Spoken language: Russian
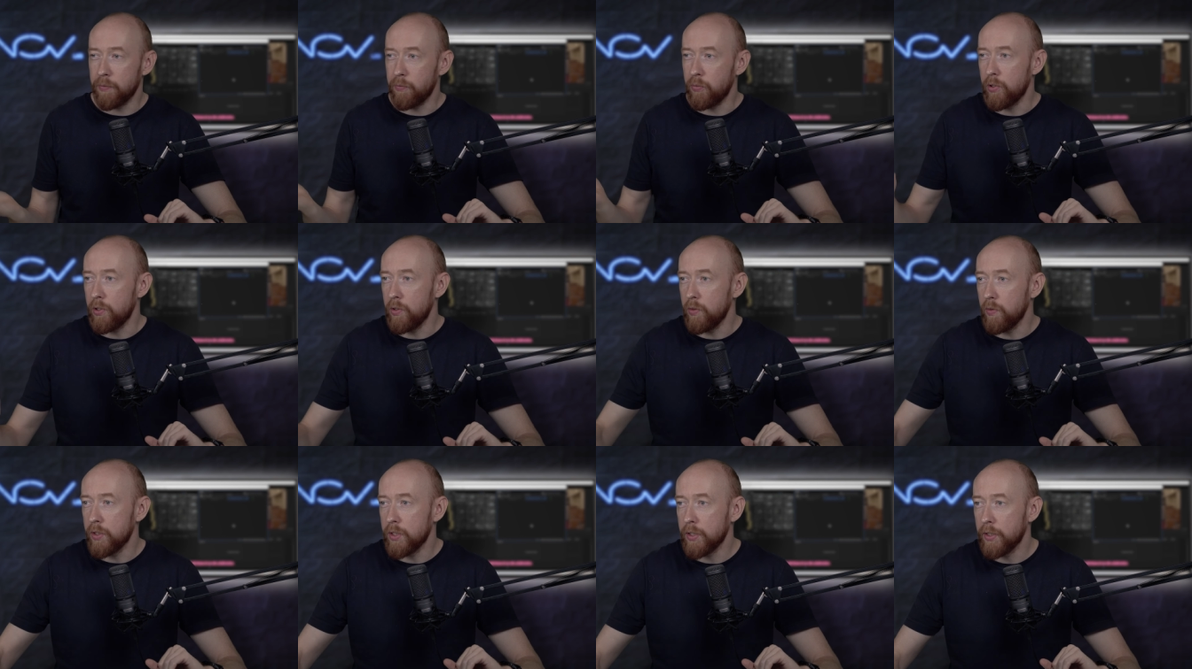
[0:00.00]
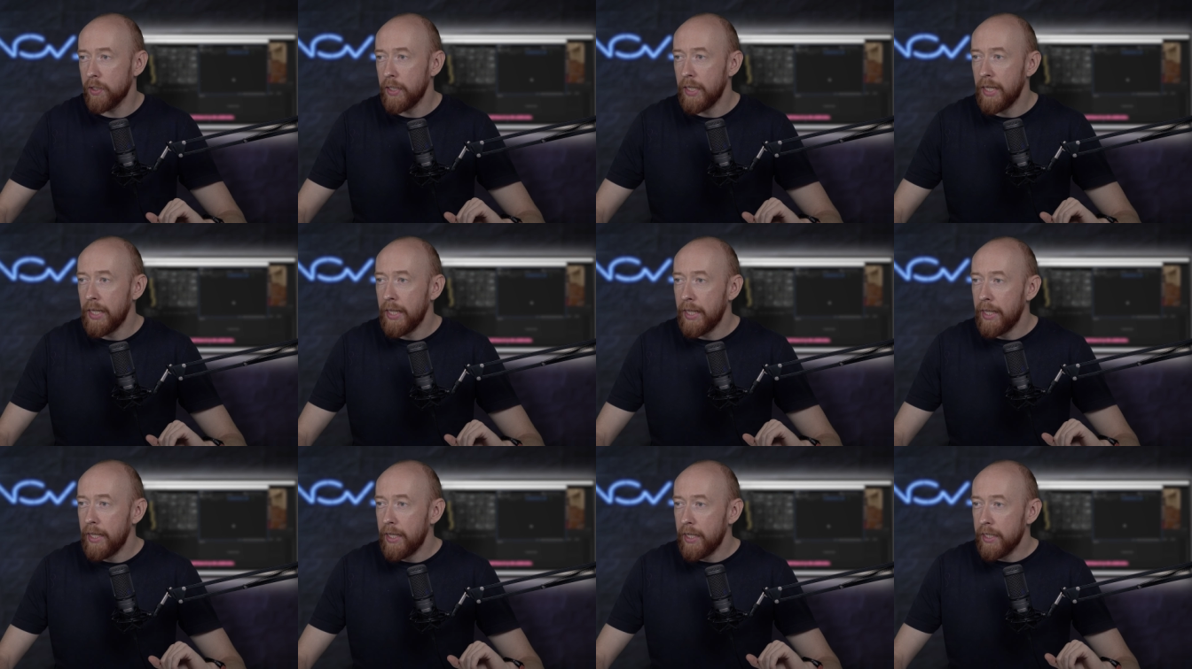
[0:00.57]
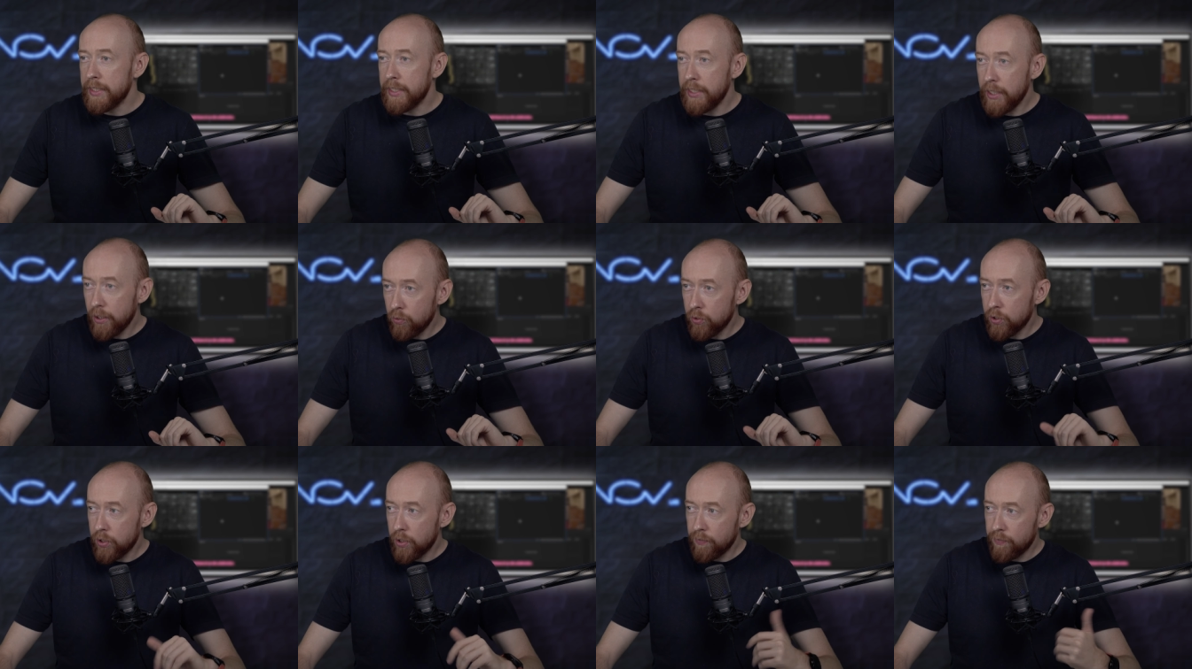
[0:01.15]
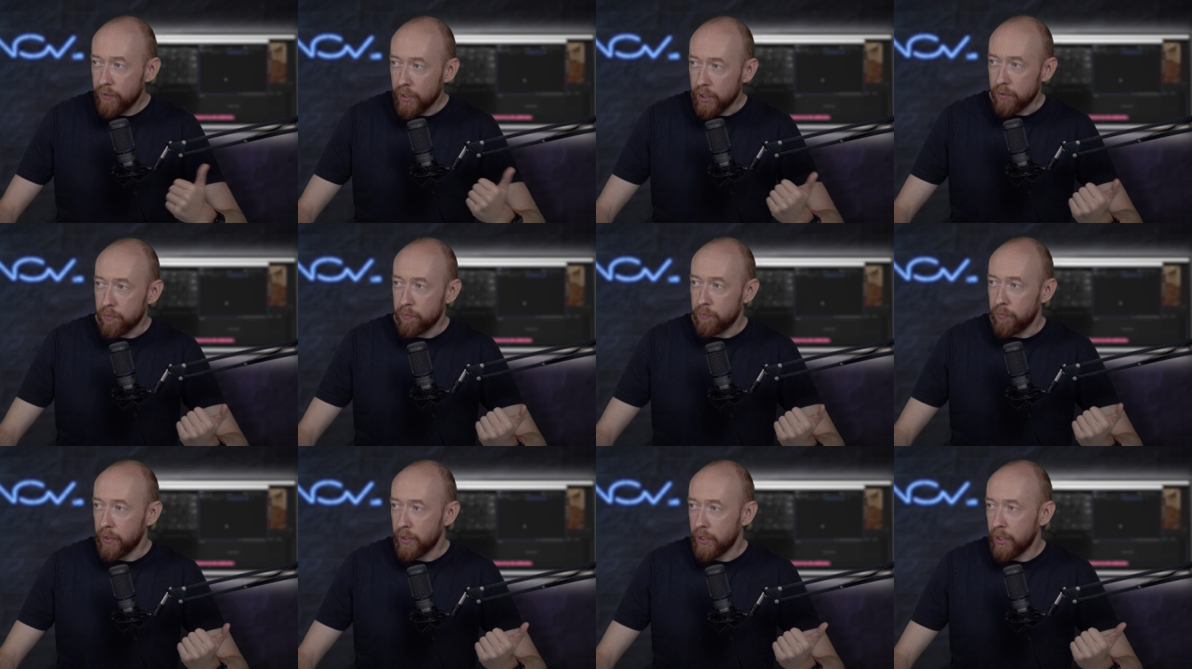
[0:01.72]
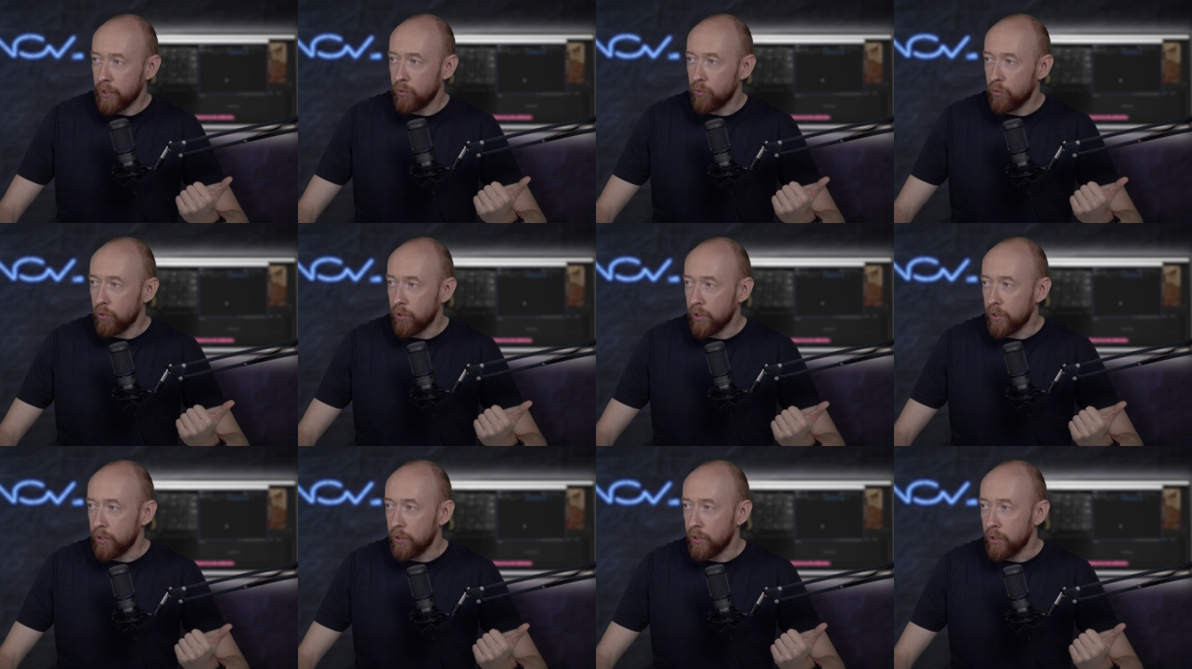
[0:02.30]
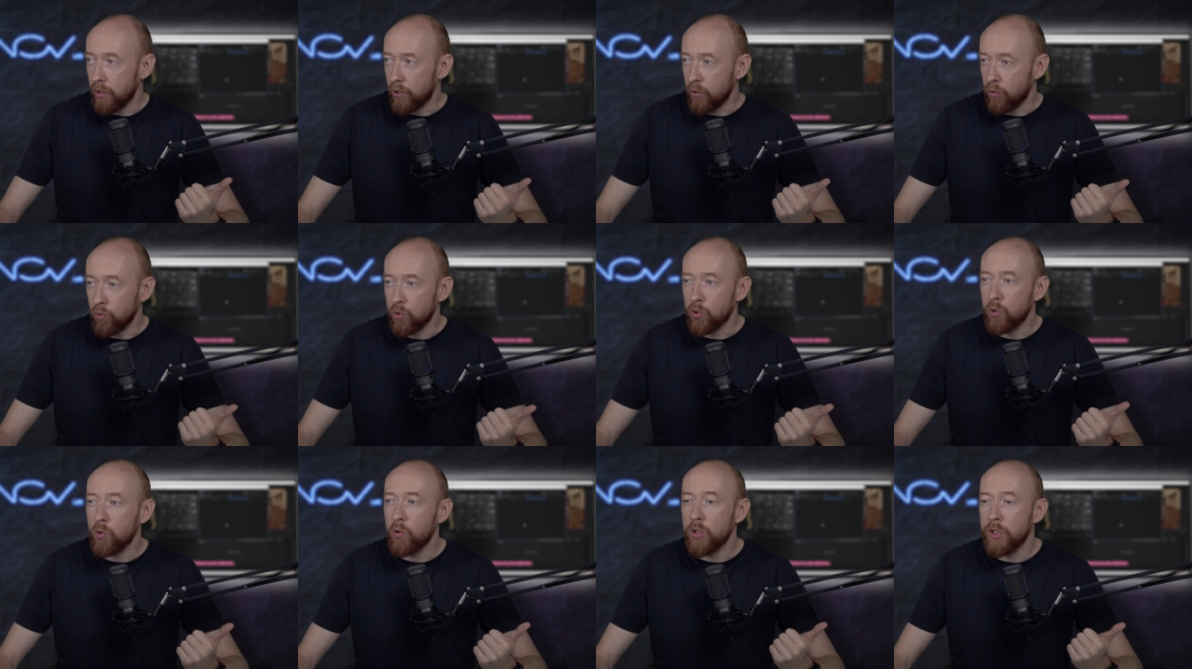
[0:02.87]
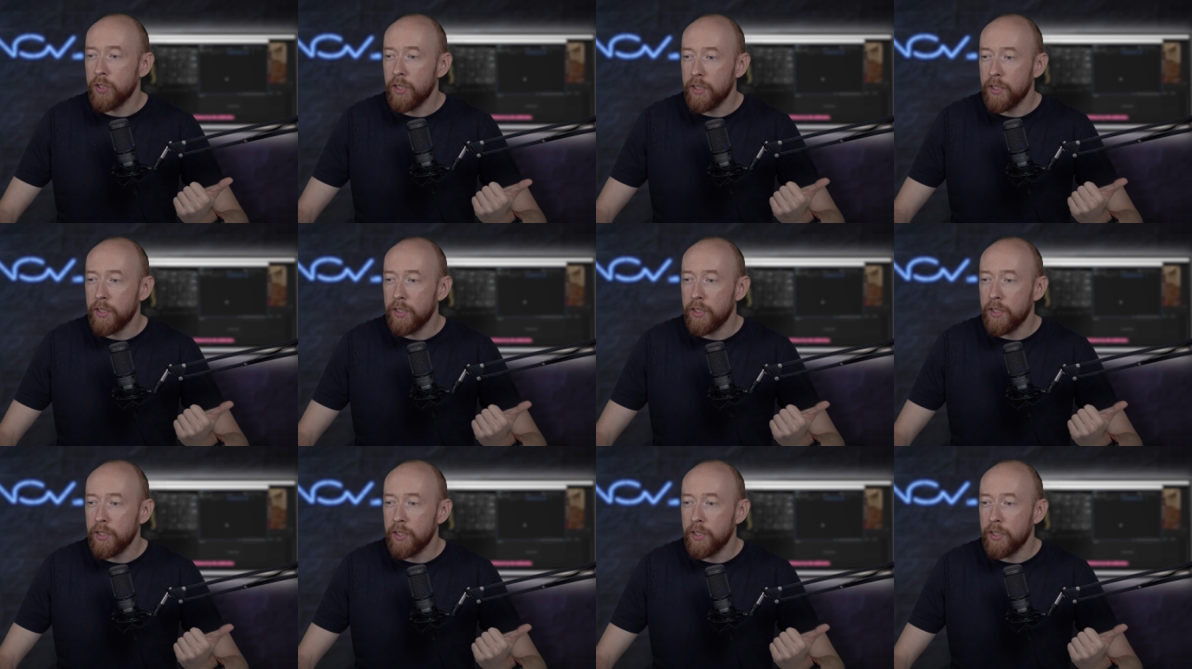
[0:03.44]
ей пользоваться. Следующая вещь, про которую тоже хочу